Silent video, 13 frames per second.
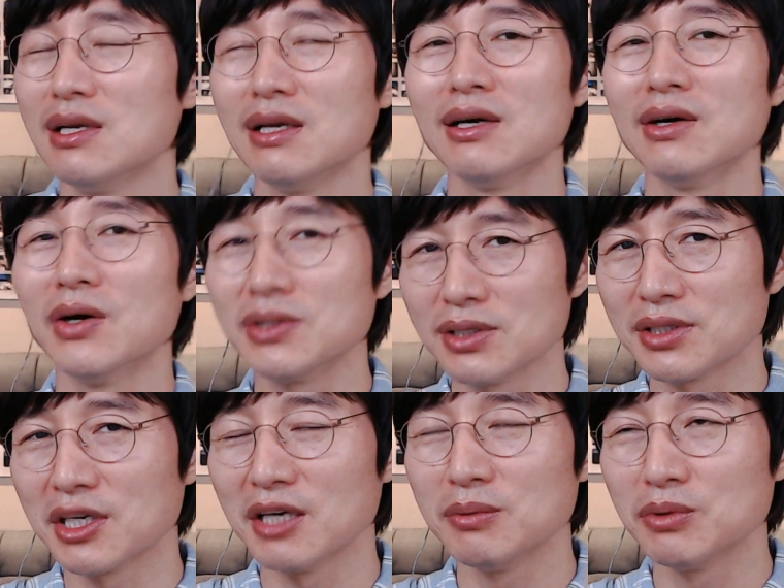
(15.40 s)
어떻게
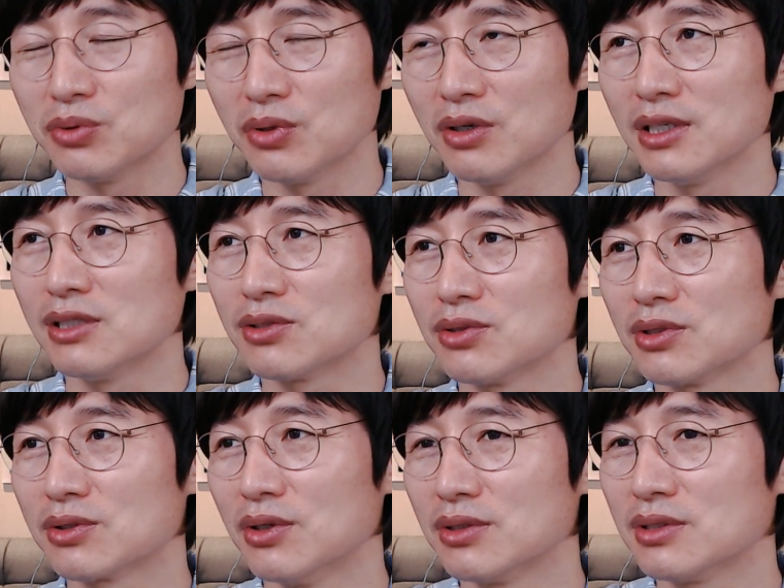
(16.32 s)
하면 후원할 수
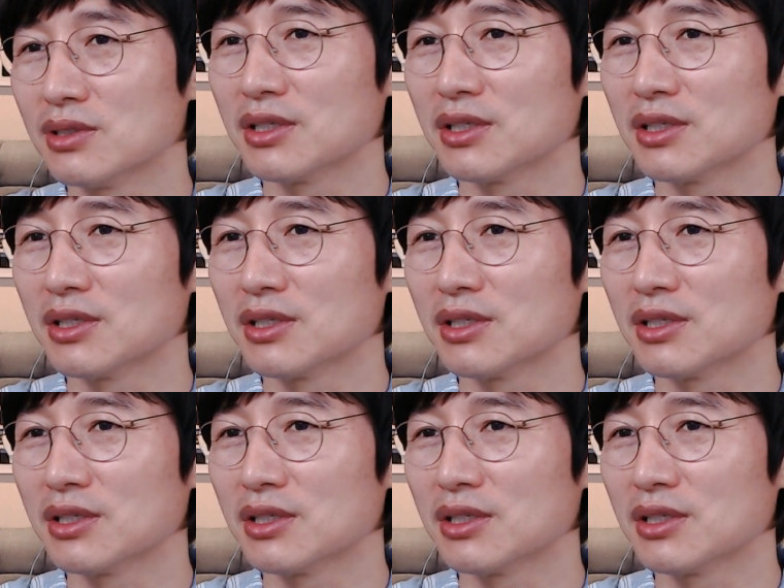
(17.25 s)
있고 어떻게